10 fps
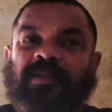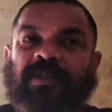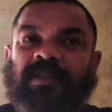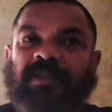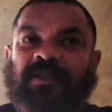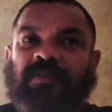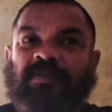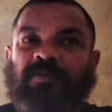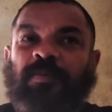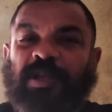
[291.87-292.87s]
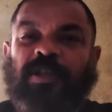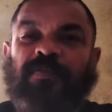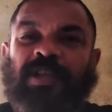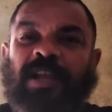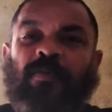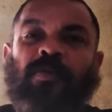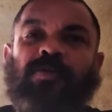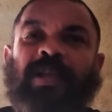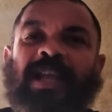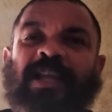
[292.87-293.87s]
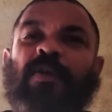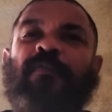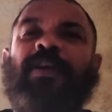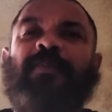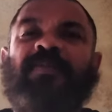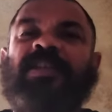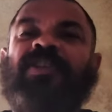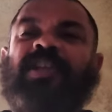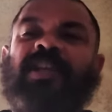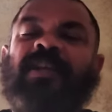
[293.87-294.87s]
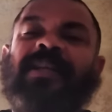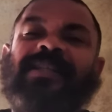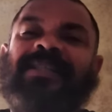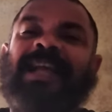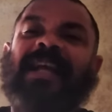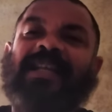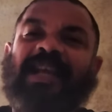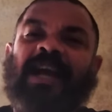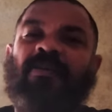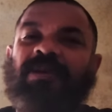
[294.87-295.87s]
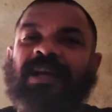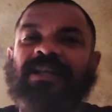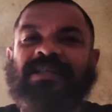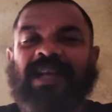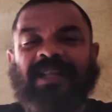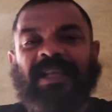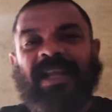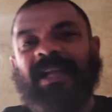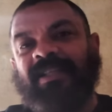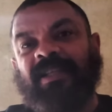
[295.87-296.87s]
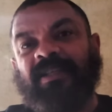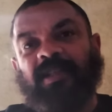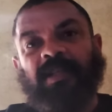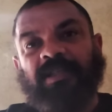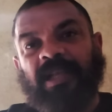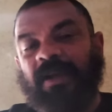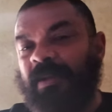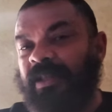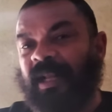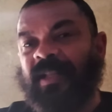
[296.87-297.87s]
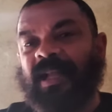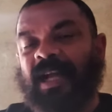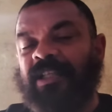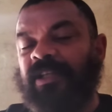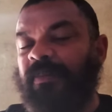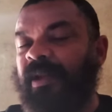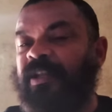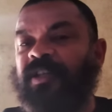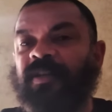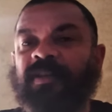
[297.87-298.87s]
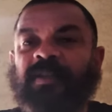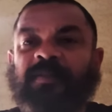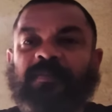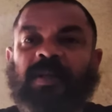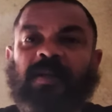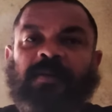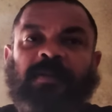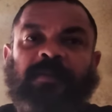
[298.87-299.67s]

Né? O objetivo dele é outro. E aí que eu falo para vocês que sai a organizada e entra né, a mentalidade realmente né,